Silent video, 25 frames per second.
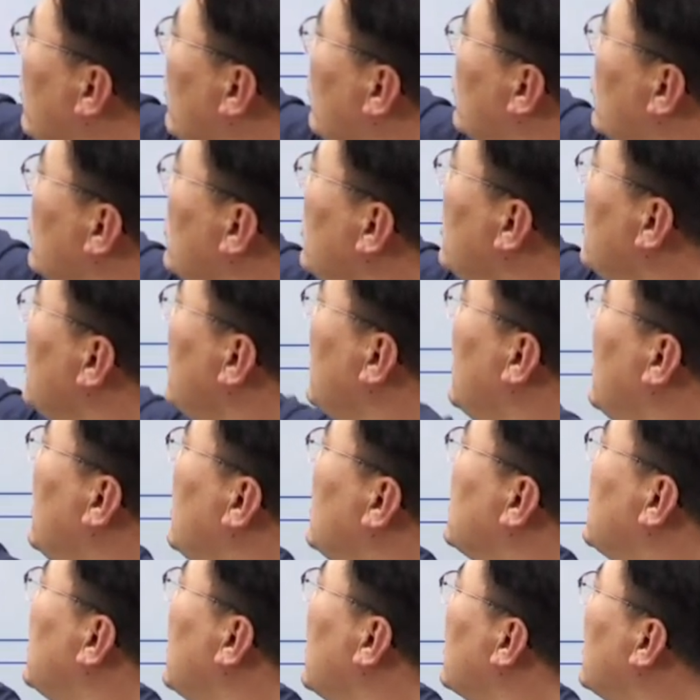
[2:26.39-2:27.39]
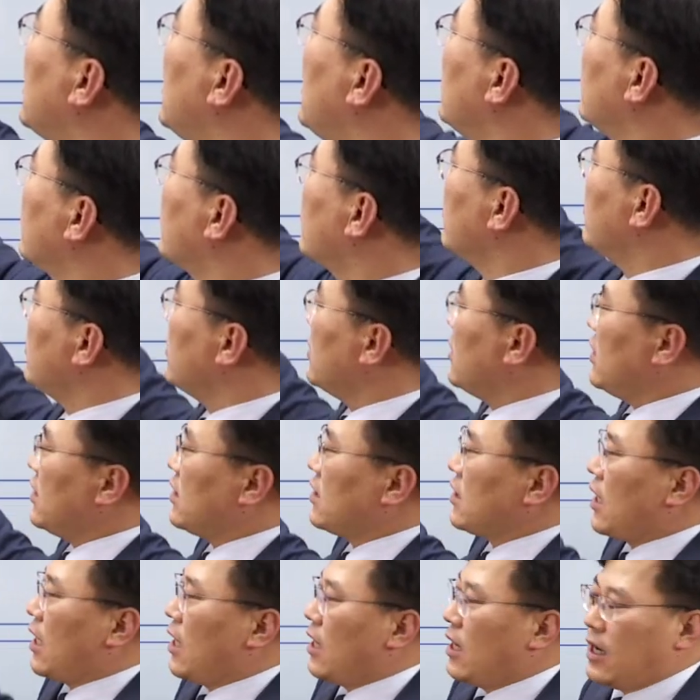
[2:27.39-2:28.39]
여부를 체크할 수
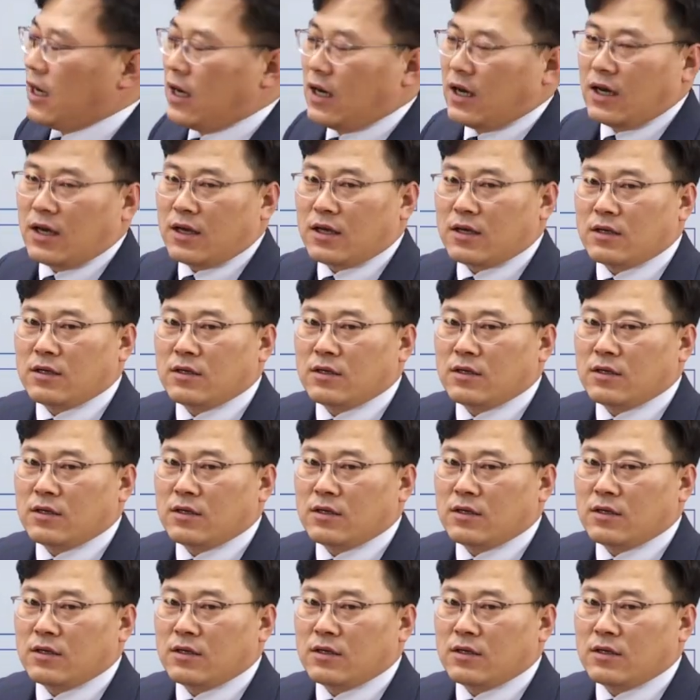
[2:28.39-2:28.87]
있다.